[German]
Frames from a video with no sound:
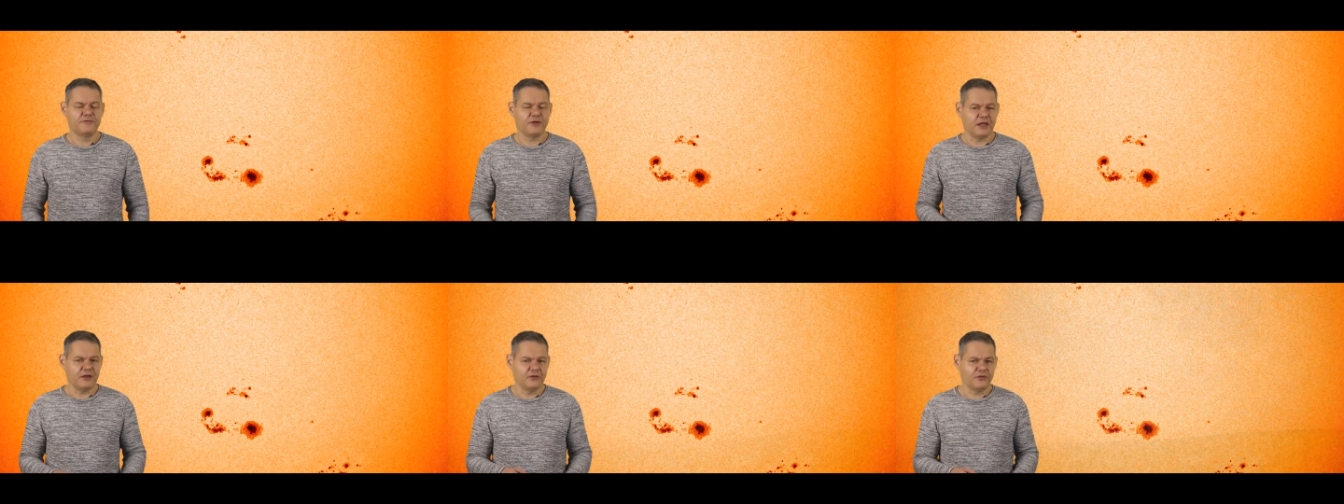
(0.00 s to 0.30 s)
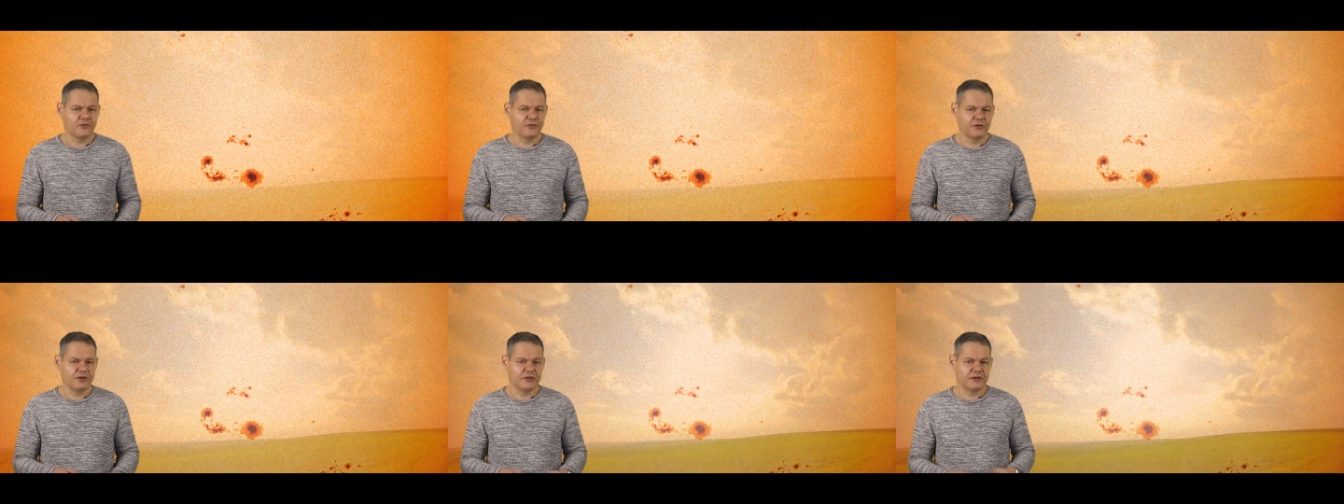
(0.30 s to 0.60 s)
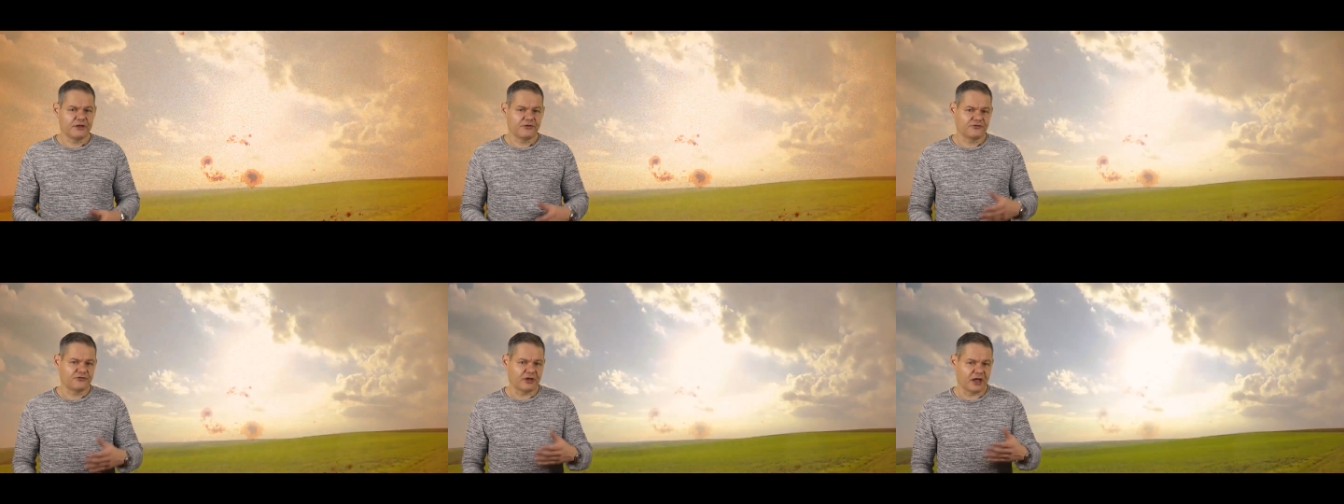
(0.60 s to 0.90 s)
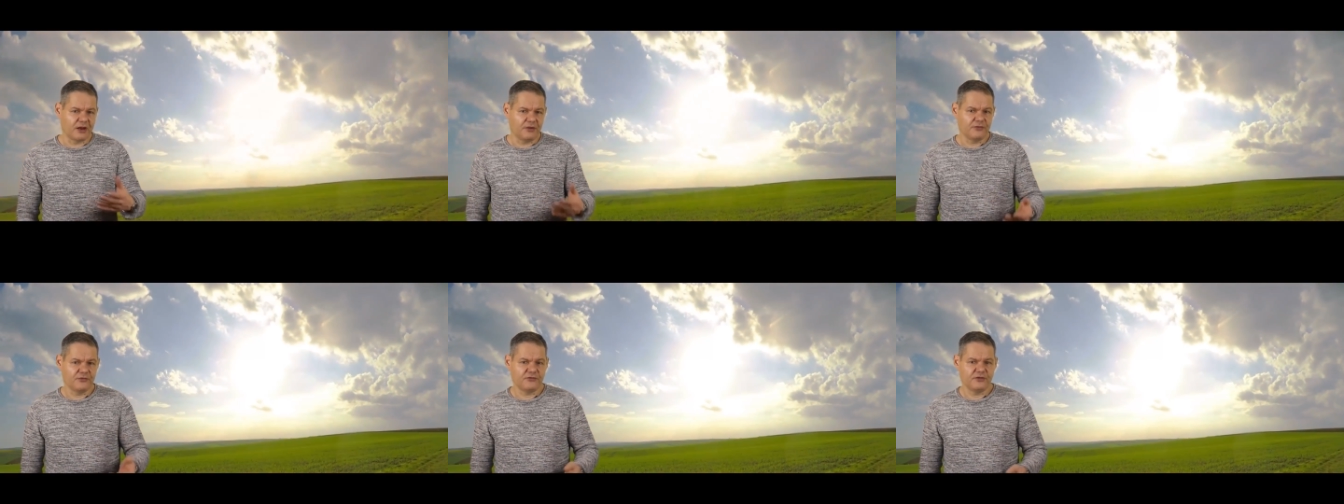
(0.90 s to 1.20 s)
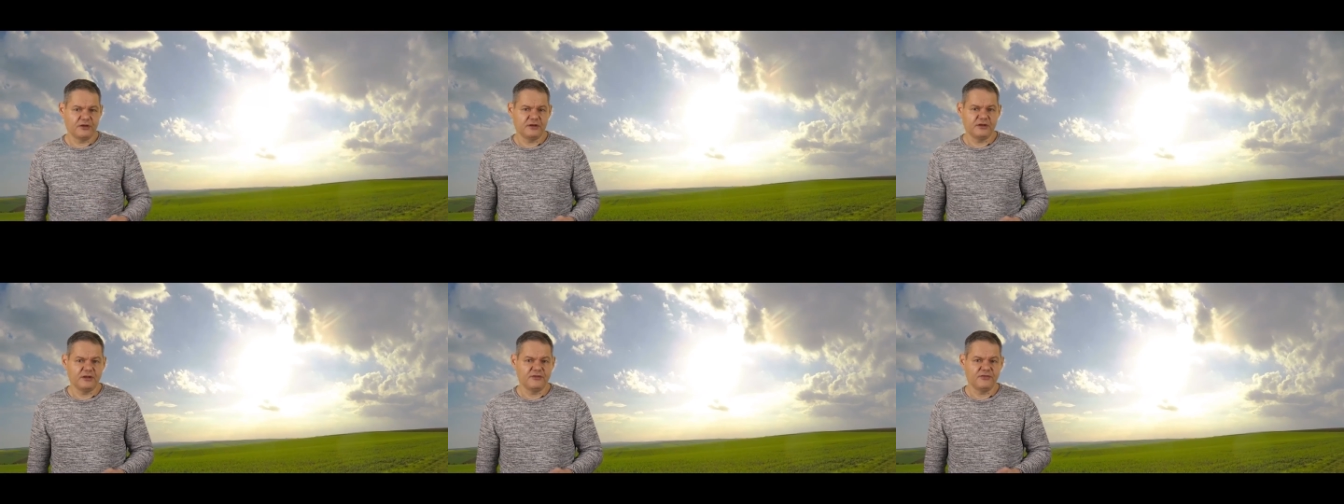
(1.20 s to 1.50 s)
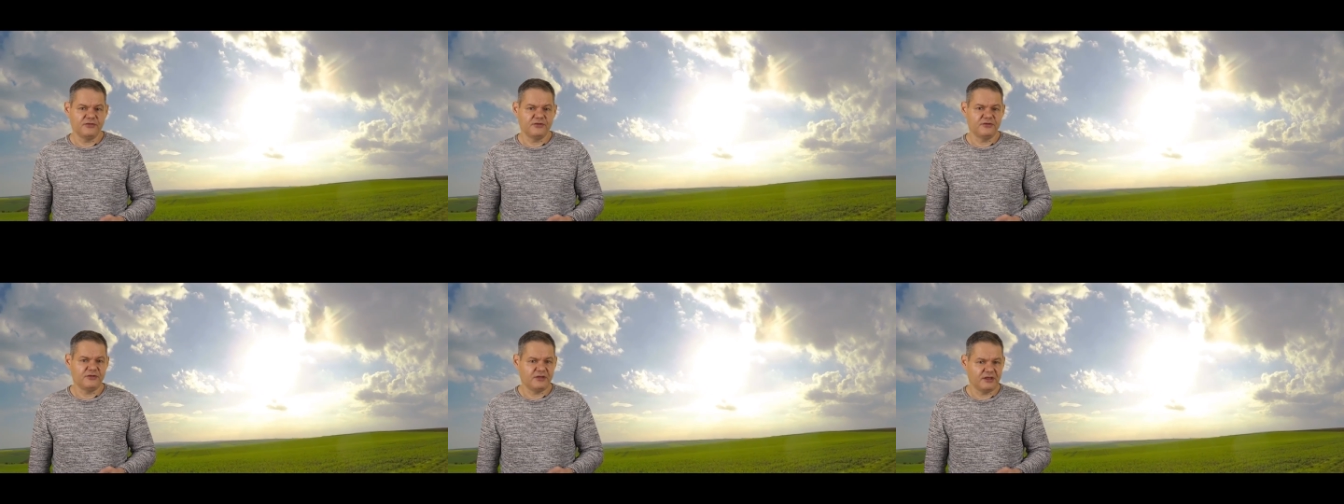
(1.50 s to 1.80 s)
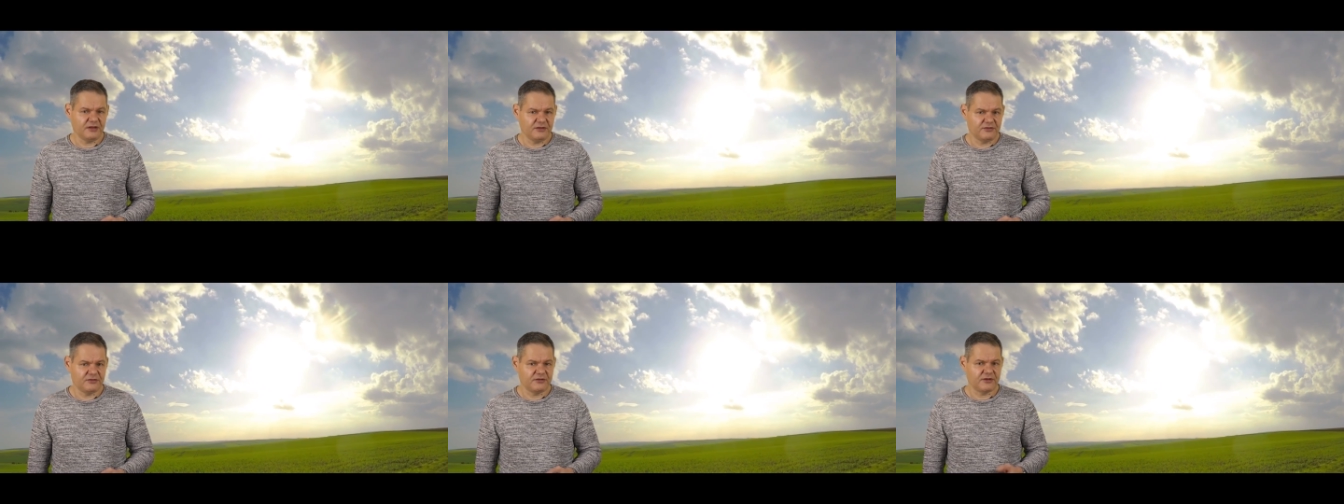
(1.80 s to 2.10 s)
Veränderungen in der
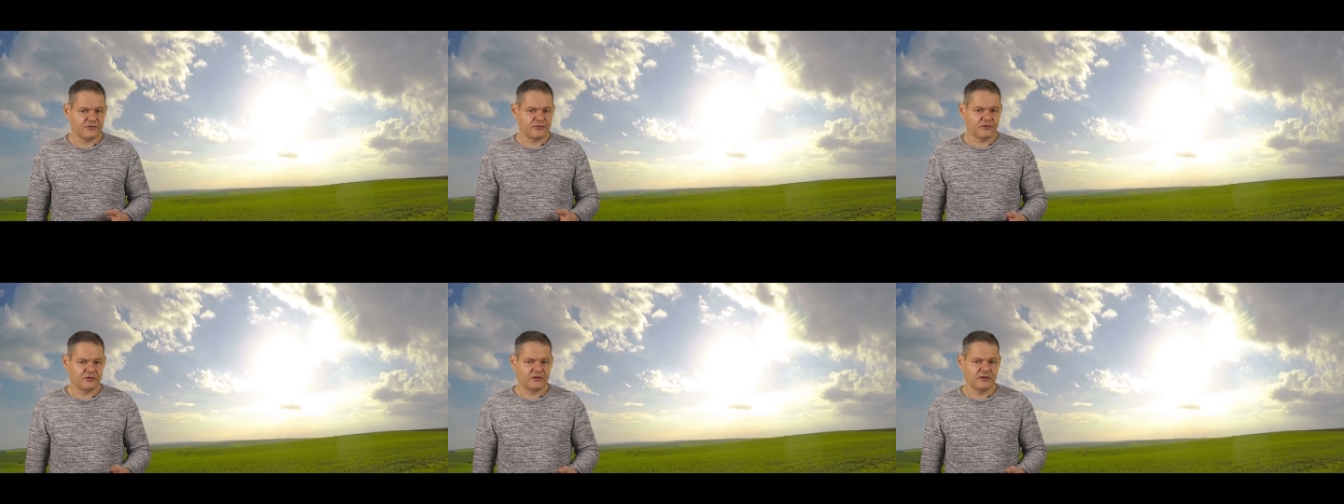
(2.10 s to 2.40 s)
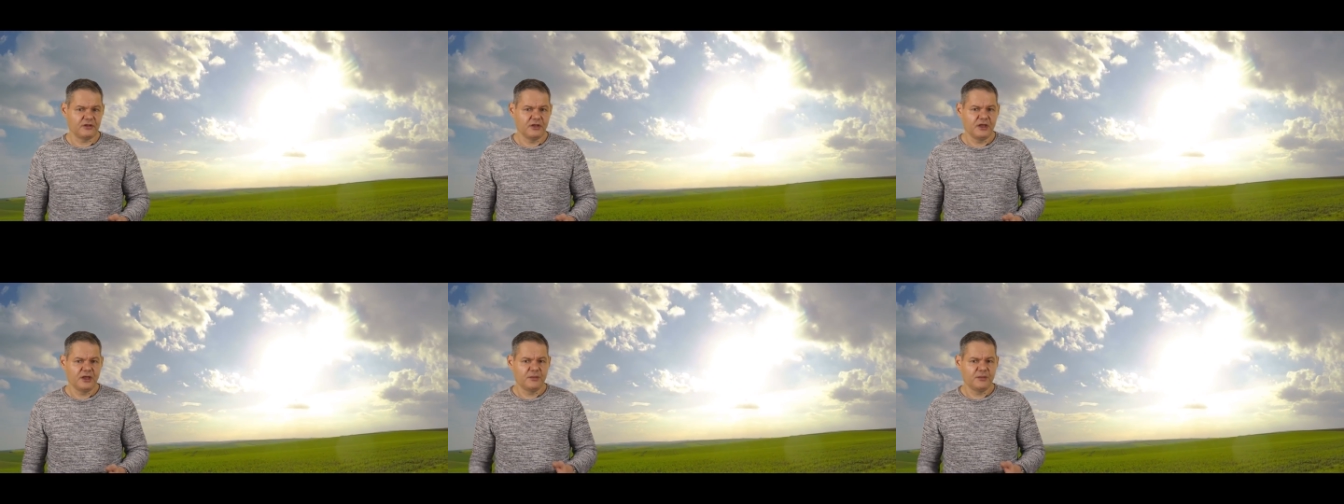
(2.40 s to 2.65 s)
Strahlungsintensität der Sonne